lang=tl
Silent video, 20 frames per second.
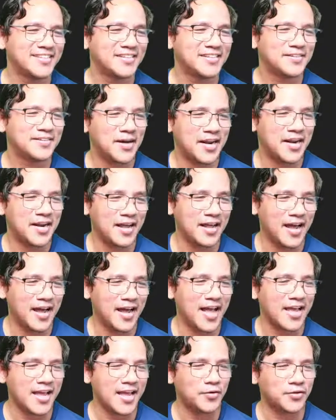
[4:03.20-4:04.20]
Mar- ang, ang
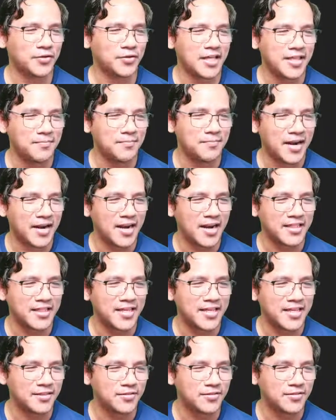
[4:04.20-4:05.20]
importante, marelate
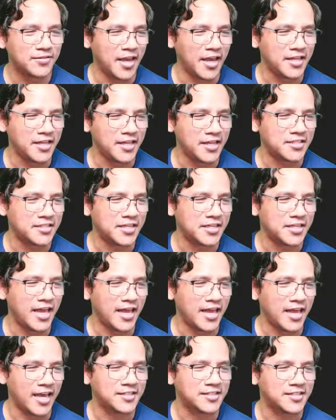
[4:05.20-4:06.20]
natin tong h at saka
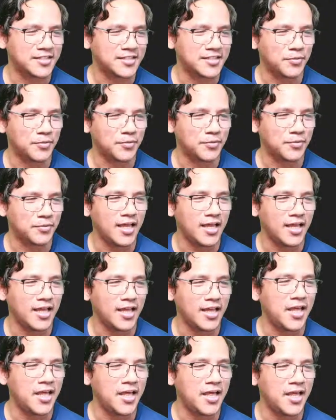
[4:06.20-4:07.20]
x. Tapos,
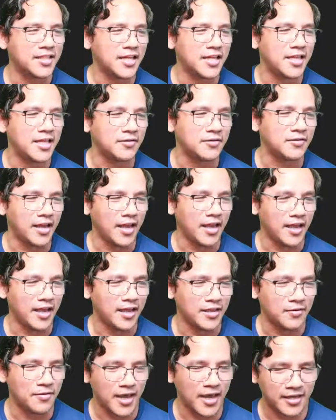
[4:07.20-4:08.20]
i-eliminate natin yung,
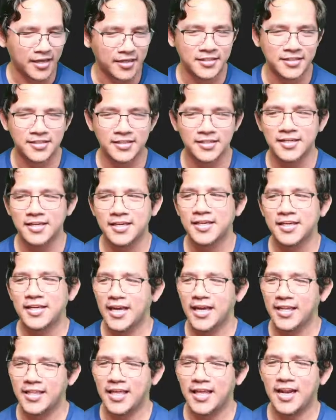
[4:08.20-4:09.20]
yung x.
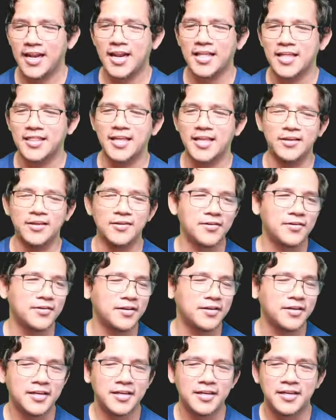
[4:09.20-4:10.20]
Itira natin yung
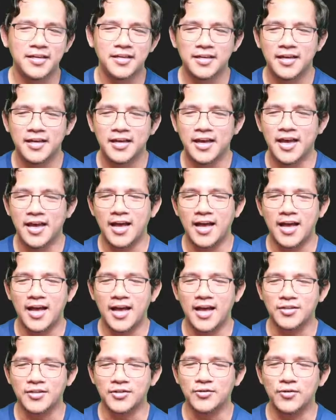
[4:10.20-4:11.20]
uh,
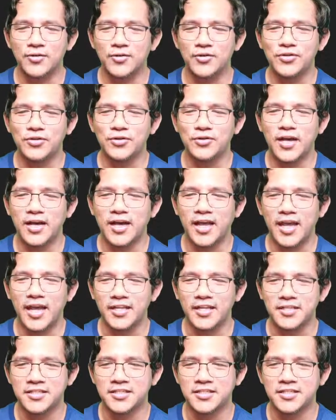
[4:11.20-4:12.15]
solution ng h.